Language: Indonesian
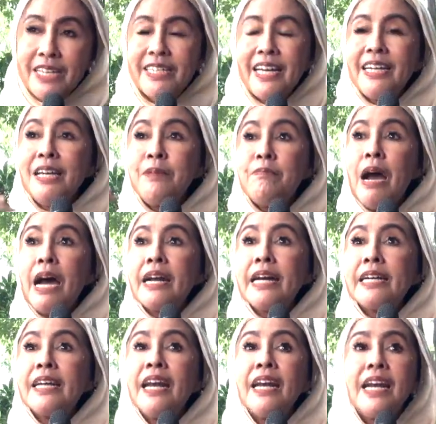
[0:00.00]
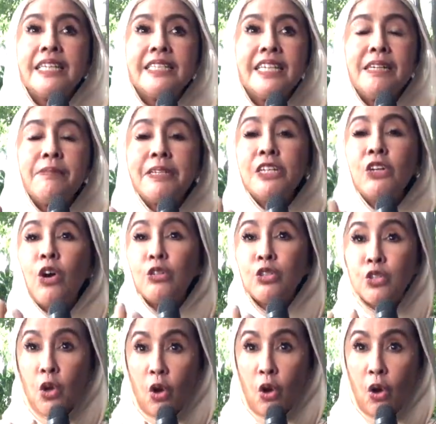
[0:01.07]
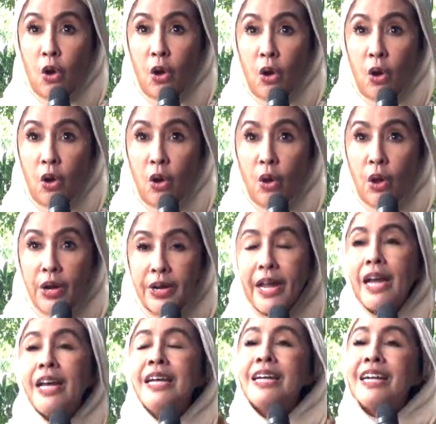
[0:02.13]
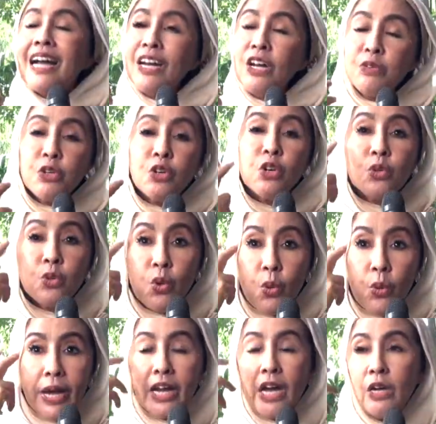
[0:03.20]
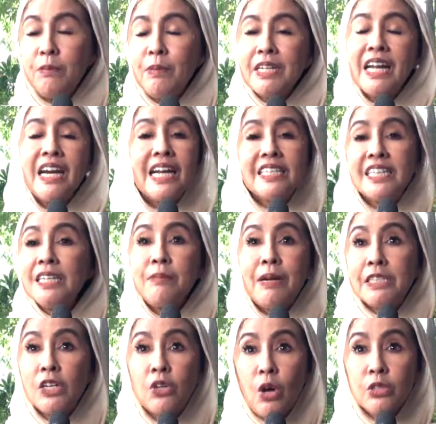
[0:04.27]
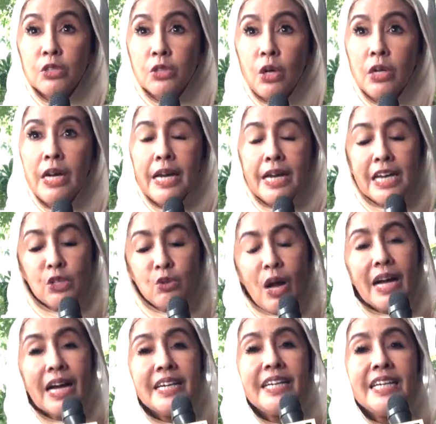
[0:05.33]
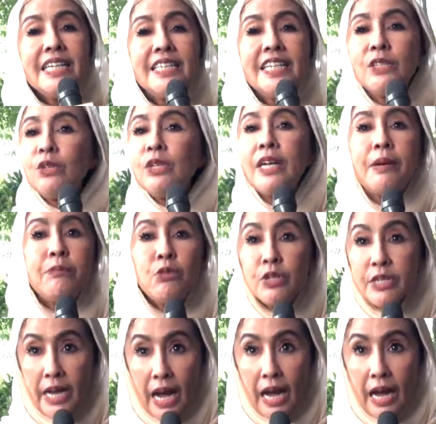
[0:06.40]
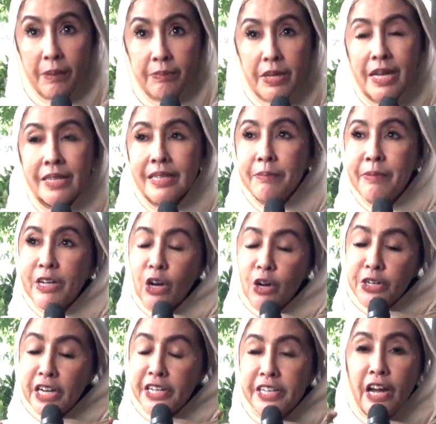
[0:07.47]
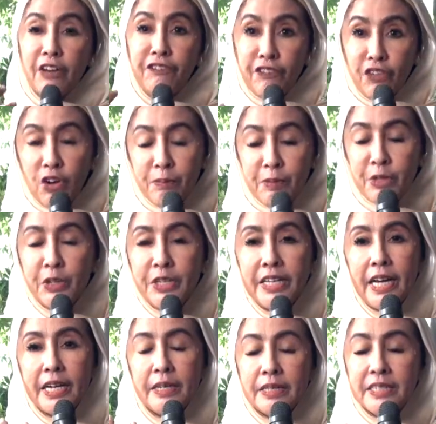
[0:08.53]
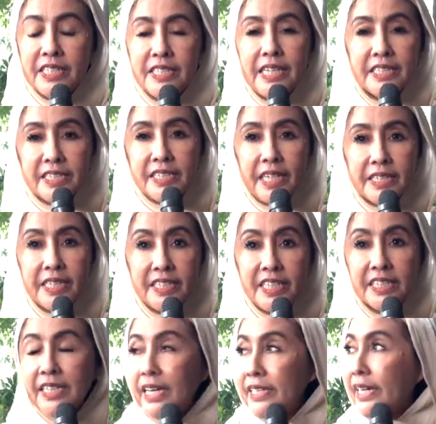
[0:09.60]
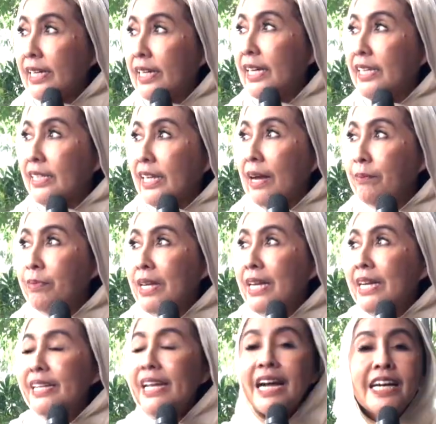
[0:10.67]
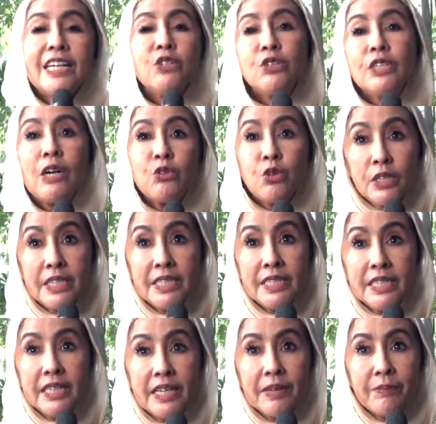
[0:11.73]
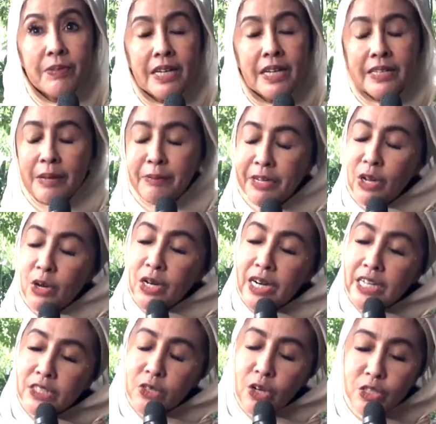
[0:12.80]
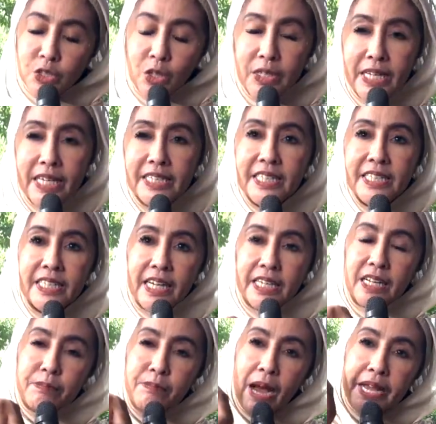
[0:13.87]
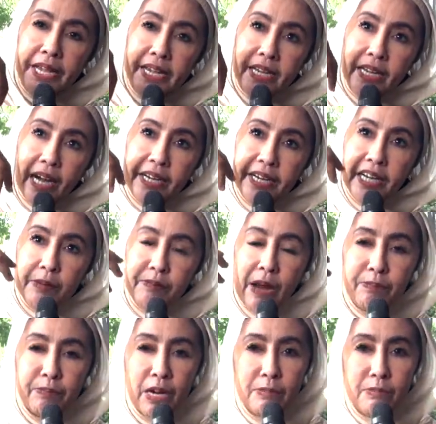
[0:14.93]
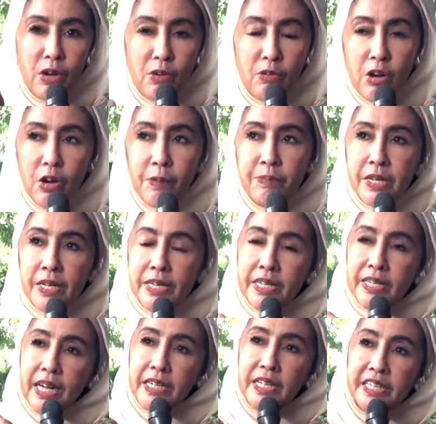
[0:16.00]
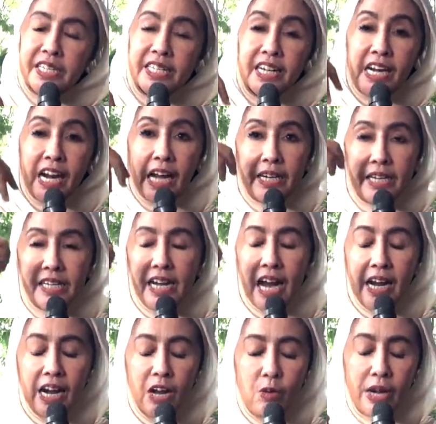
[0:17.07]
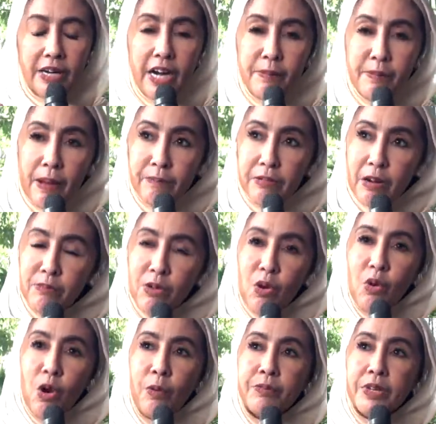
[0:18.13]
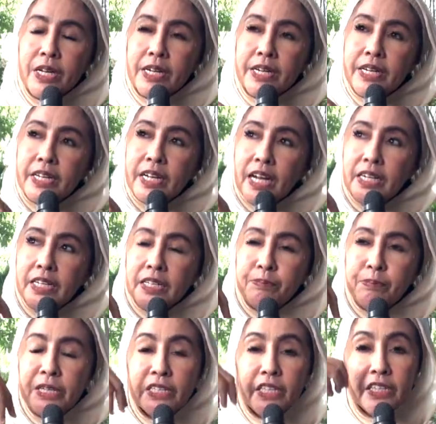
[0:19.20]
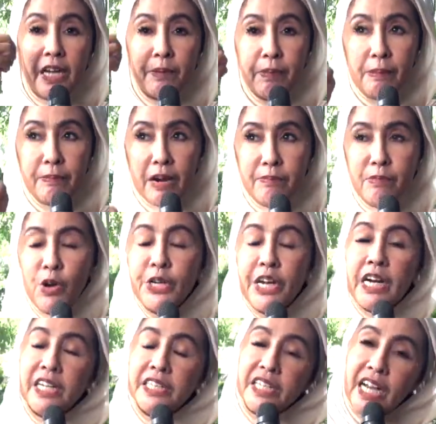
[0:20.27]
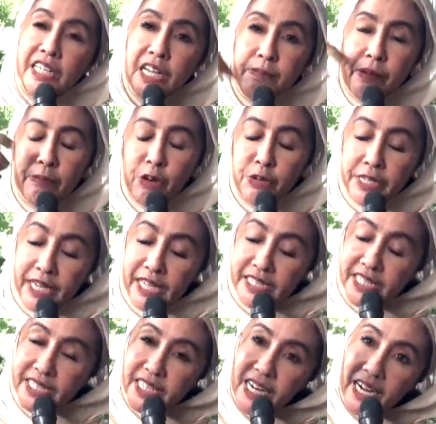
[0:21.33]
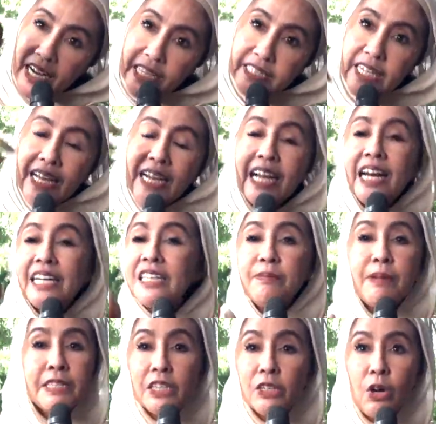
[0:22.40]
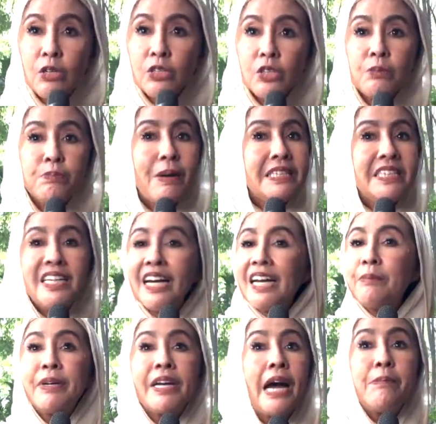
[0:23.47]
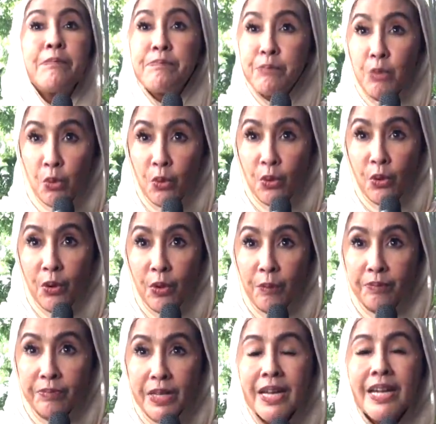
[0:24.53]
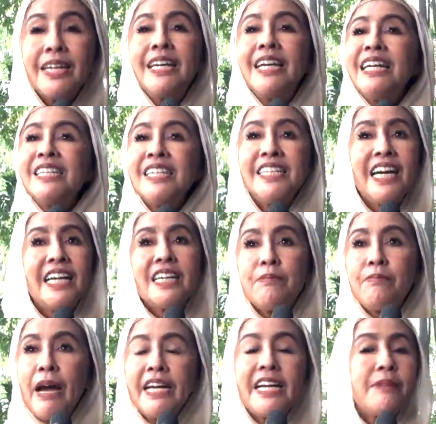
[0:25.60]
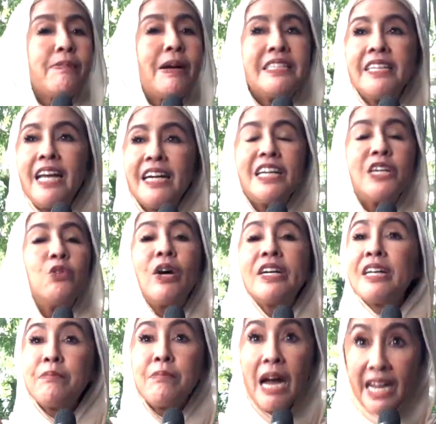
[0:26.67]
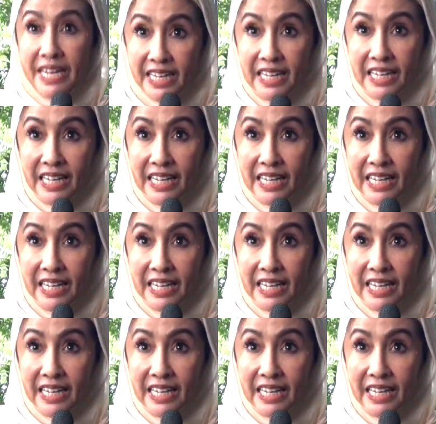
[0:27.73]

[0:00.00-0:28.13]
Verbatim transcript: Jadi ibarat gelas ini masih kosong. Nah, kalau menurut gue, kalau gelas ini masih kosong, itu akan diisi itu dengan mudah. Tapi kalau dia full penuh dengan jejak-jejak digital yang hitam, dia akan susah untuk diisi. Tapi kalau gelas kosong diisi dengan kebaikan dengan Pak Prabowo, dengan kenegara negarawanan Pak Prabowo, dengan kepinternya Pak Prabowo, dengan ketegasnya Pak Prabowo diisi di gelas, gelas ini masih kosong pasti akan menampung. Diisi dengan kebaikan pasti akan keluarnya baik.